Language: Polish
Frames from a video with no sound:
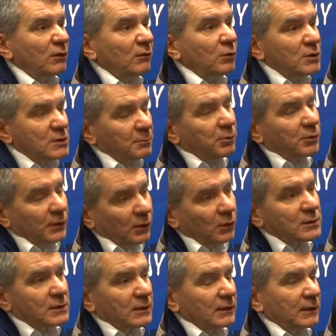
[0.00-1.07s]
ulicy
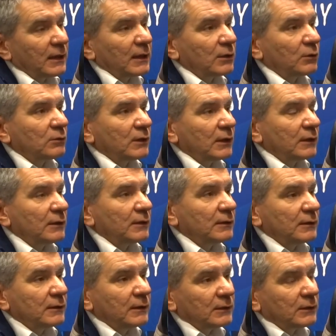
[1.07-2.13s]
Podegrodzkiej, tak.
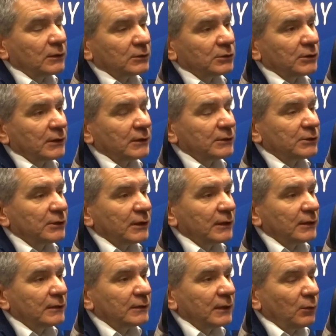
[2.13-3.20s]
Tutaj dlatego, że,
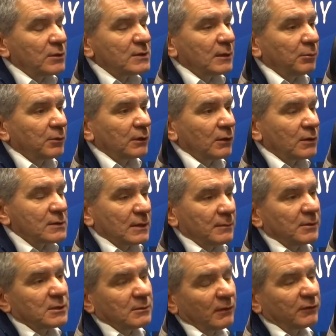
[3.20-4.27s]
że ta ulica Podegrodzka
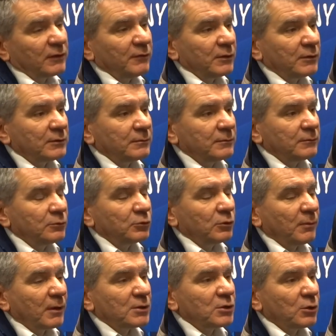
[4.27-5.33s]
będzie miała w tej dużo
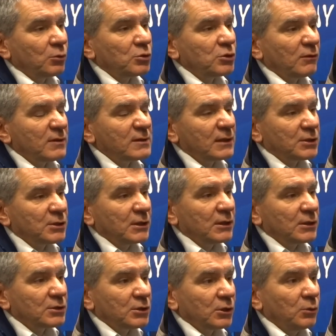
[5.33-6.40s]
bardziej kluczowe
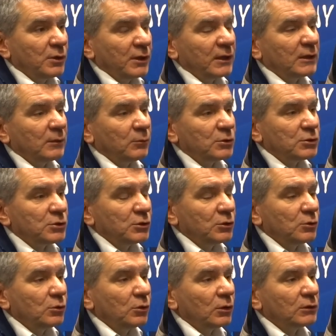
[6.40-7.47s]
znaczenie, szczególnie na tym
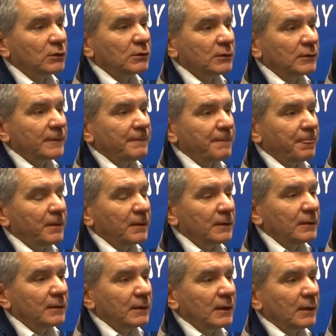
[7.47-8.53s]
odcinku od
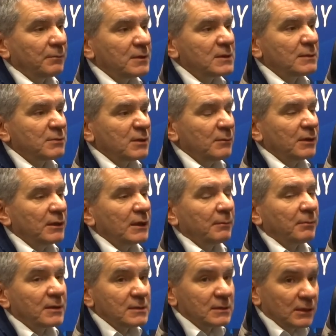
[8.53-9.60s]
kaplicy Przemienienia
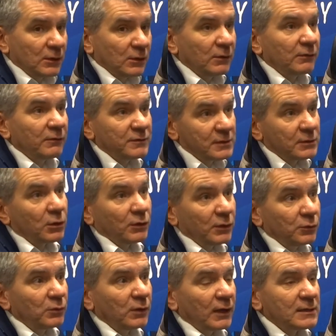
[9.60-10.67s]
Pańskiego w stronę
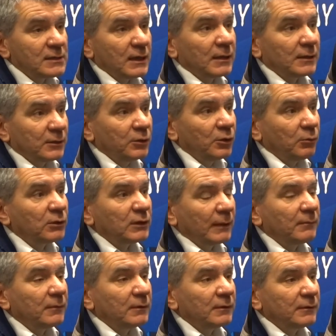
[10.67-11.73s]
Dunajca, no bo
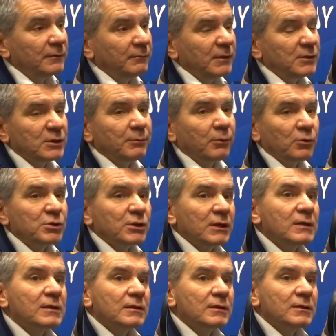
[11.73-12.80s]
tam y, będzie
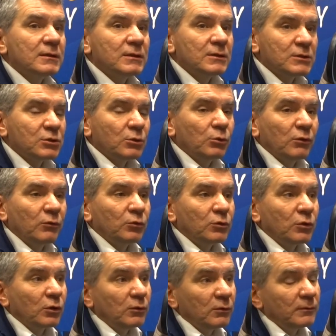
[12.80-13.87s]
połączenie y, z tą nową
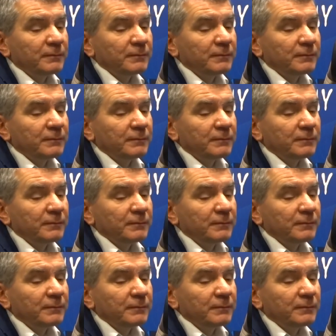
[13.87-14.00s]
drogą.